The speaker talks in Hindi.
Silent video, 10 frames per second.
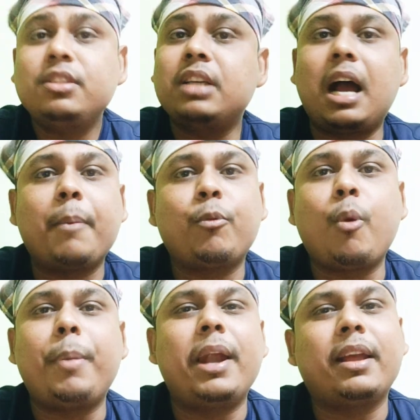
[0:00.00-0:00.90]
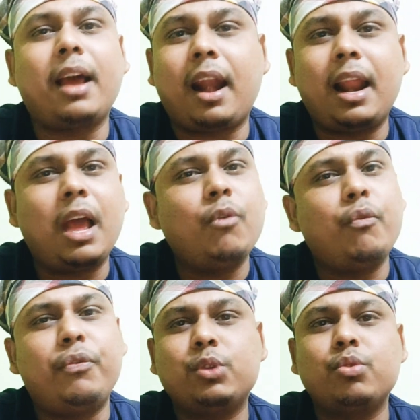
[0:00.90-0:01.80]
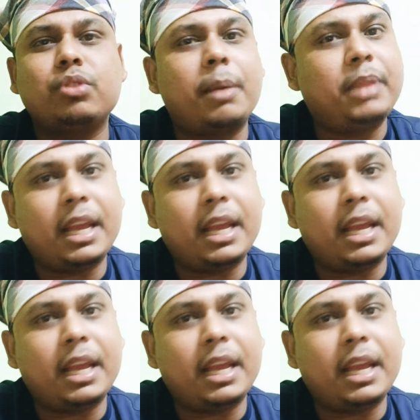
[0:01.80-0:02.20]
जहां आपको पेड करना है वो फीस वीस आप